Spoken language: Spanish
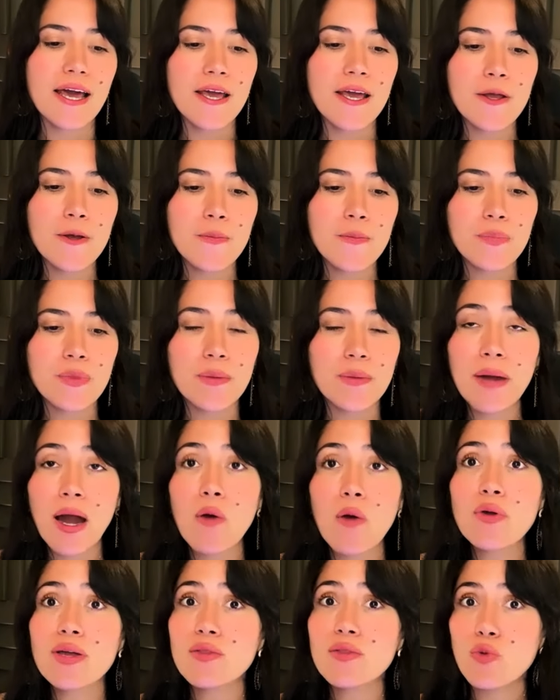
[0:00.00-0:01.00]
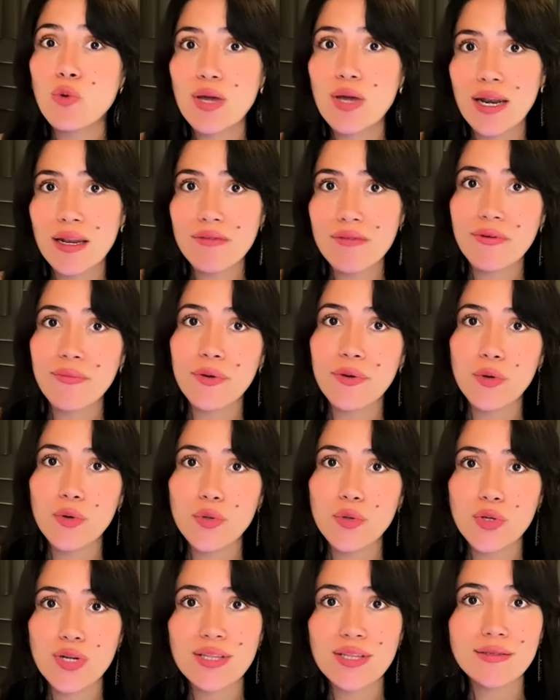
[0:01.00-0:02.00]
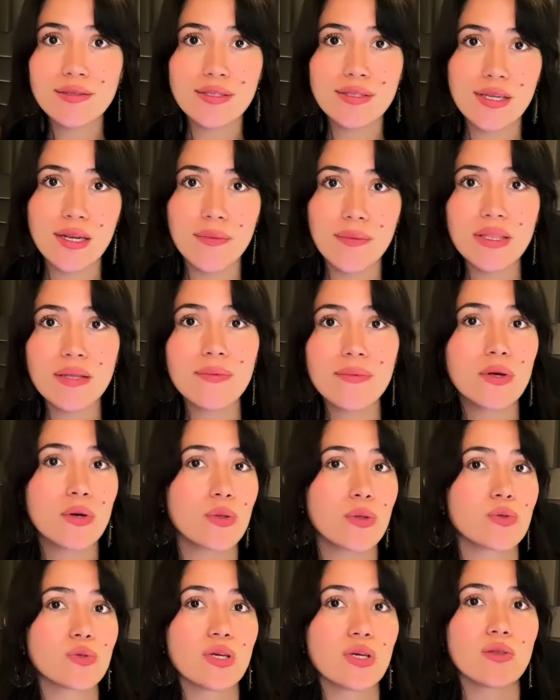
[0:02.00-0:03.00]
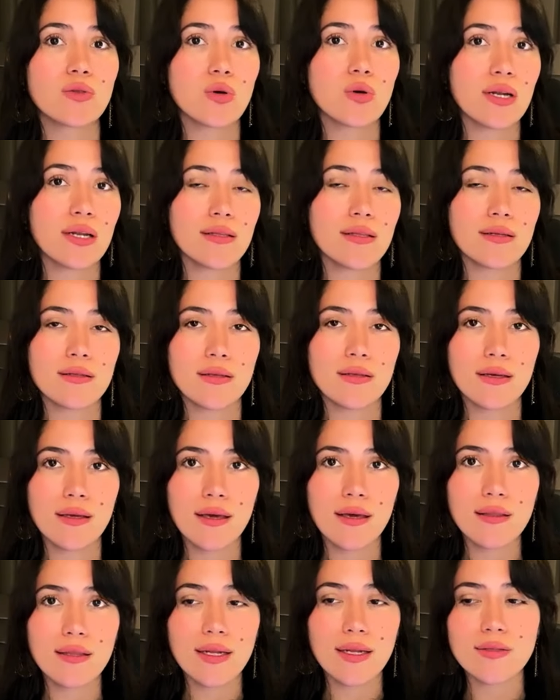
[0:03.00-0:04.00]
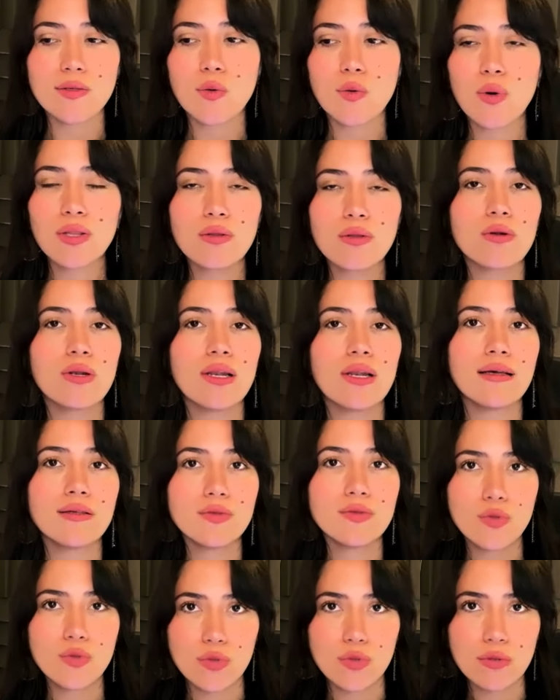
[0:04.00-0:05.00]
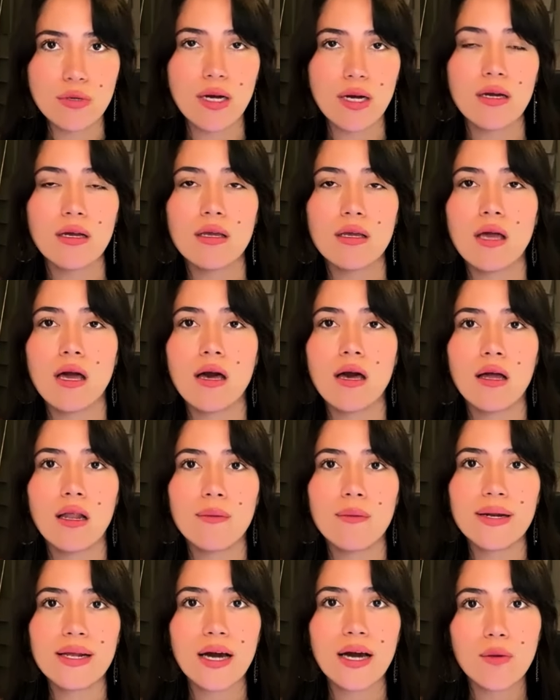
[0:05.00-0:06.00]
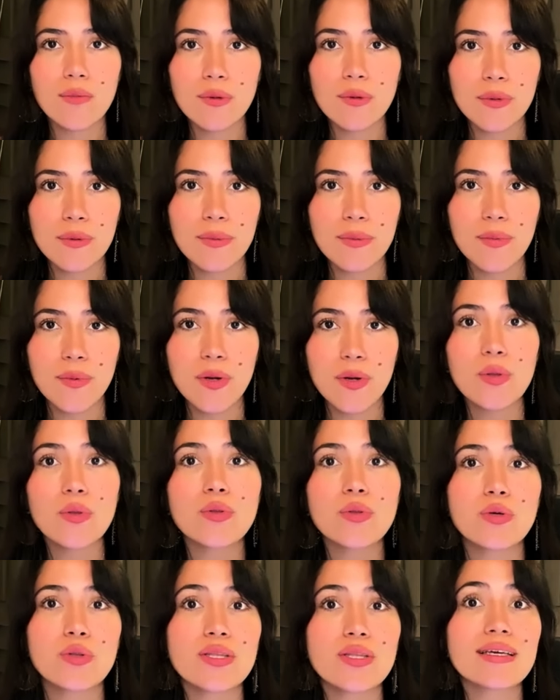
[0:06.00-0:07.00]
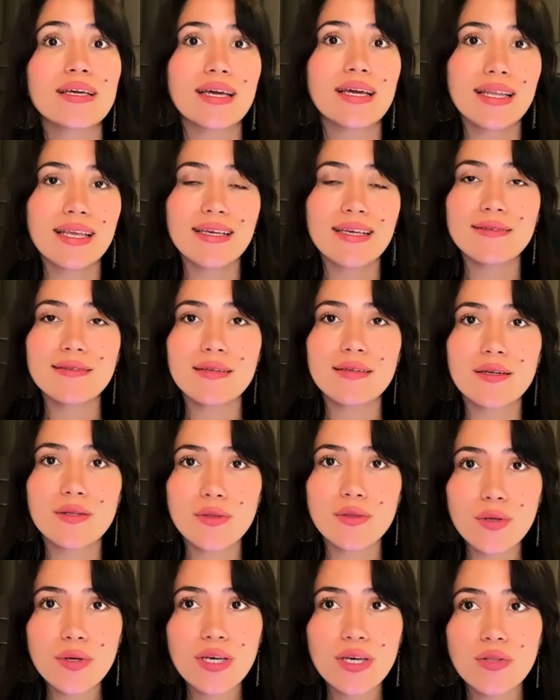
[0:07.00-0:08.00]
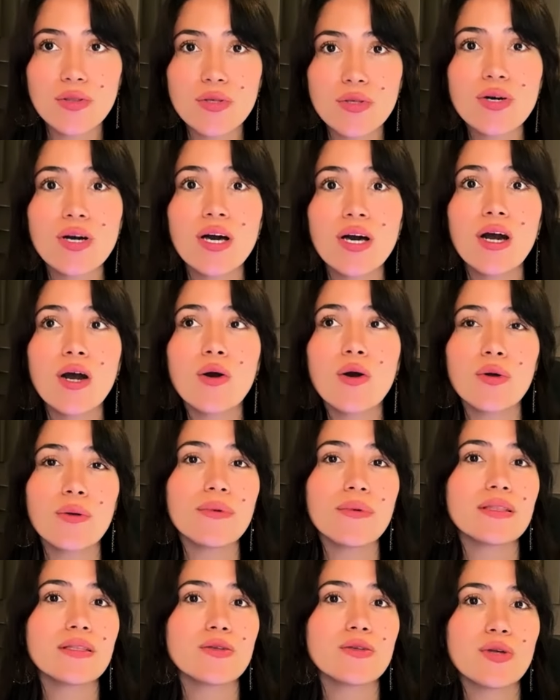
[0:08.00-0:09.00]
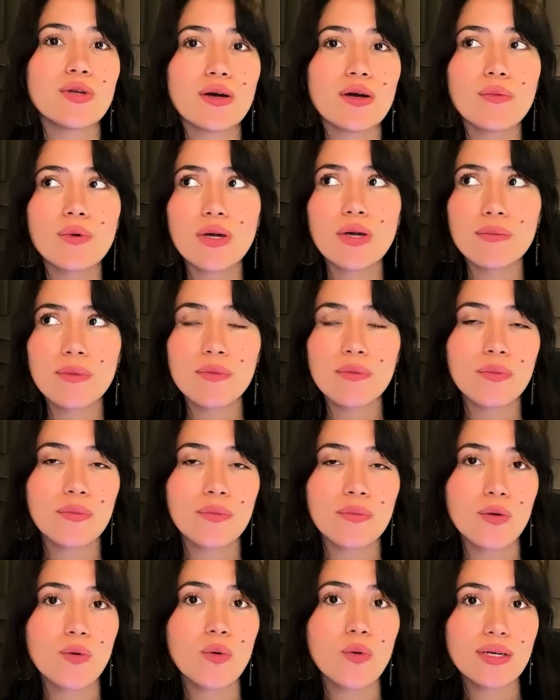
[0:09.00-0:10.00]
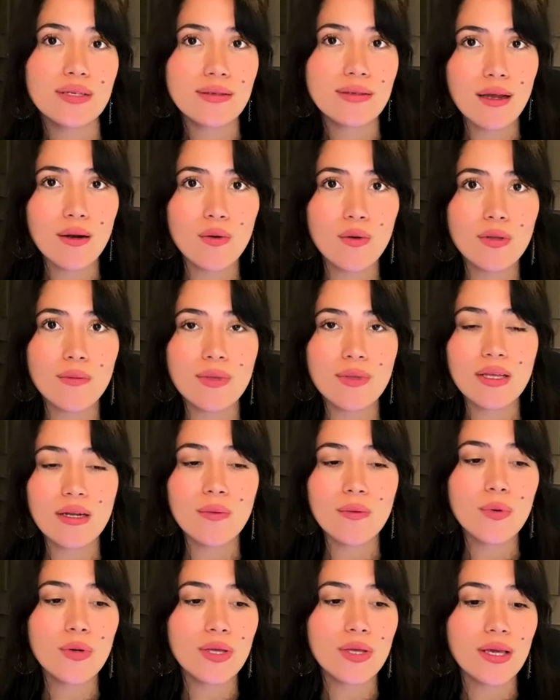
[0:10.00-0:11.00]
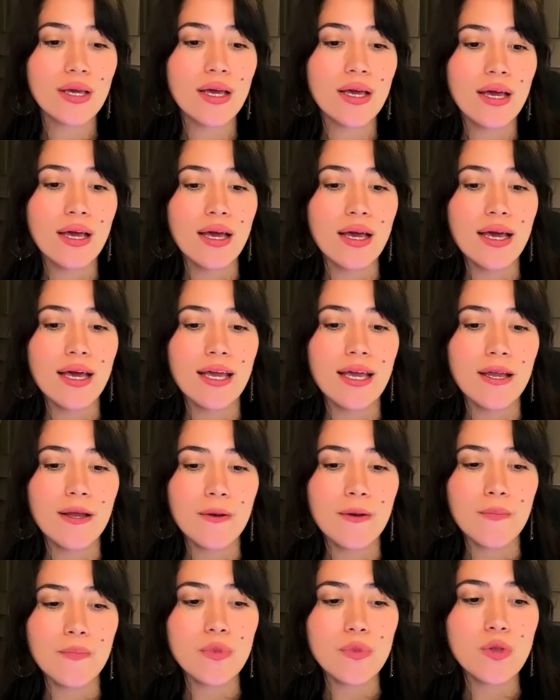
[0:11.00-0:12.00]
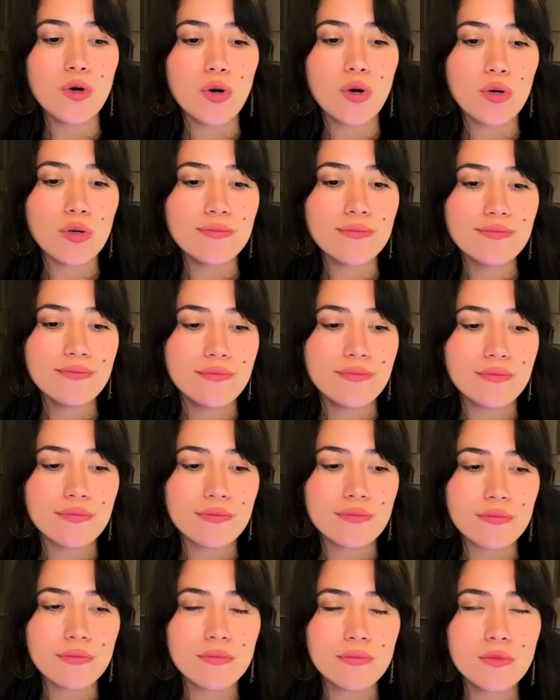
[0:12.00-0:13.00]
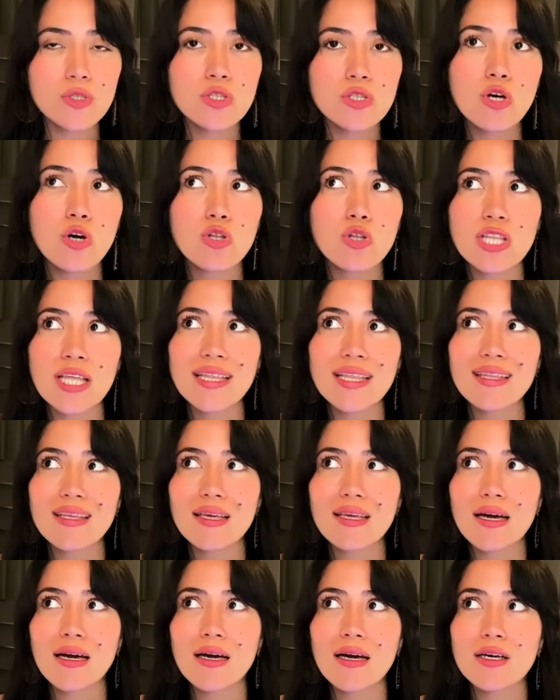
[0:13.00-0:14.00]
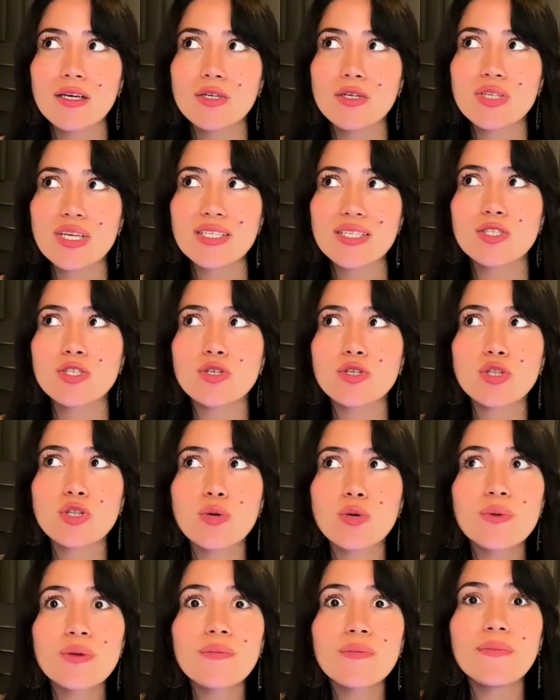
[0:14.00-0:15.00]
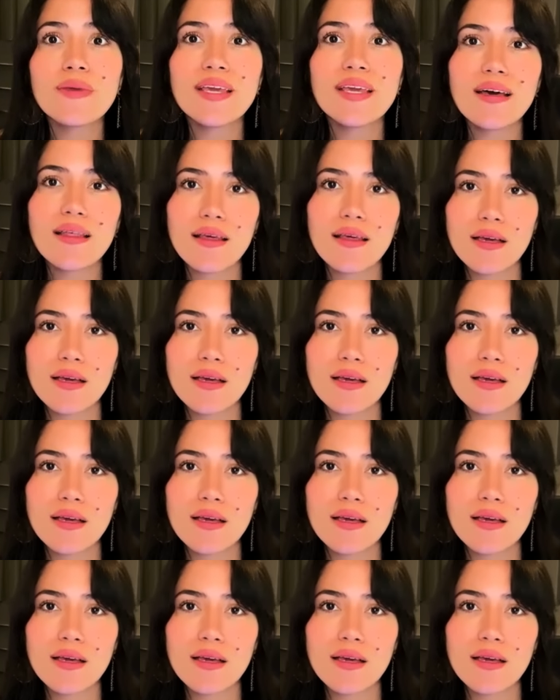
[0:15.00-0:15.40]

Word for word: Em, aunque no era la infoproductora necesariamente, pero conocía toda la estrategia de atrás. Cuando lanzo eh, al mercado mi primer producto, donde quería enseñar todo esto, obviamente yo era como que mi primer jueza de alguna manera, porque em, no no tenía, o sea, yo no vivía